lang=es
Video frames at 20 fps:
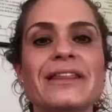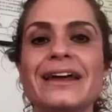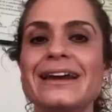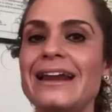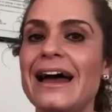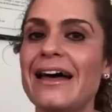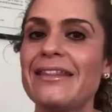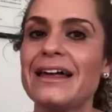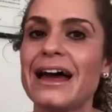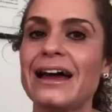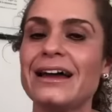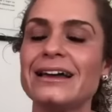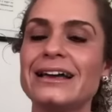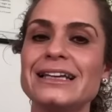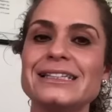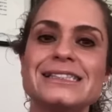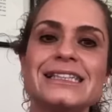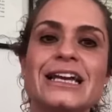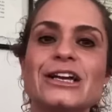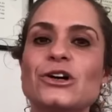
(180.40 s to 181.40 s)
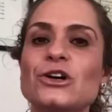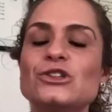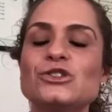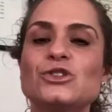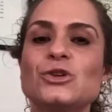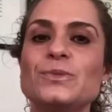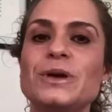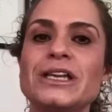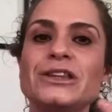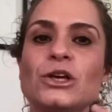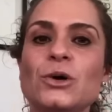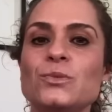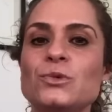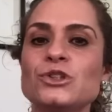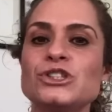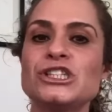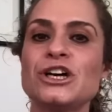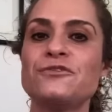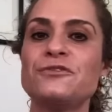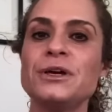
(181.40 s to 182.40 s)
de nada estar consumiendo
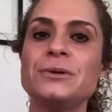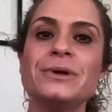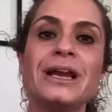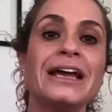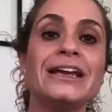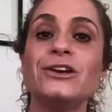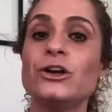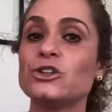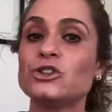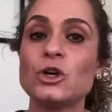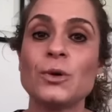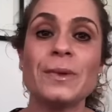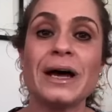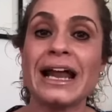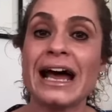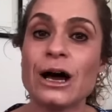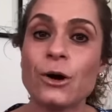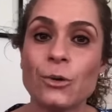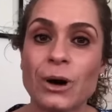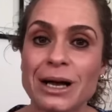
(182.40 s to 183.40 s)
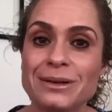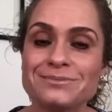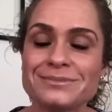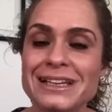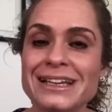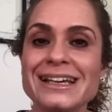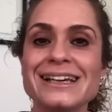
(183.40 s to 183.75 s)
mucha fibra y no tomar agua,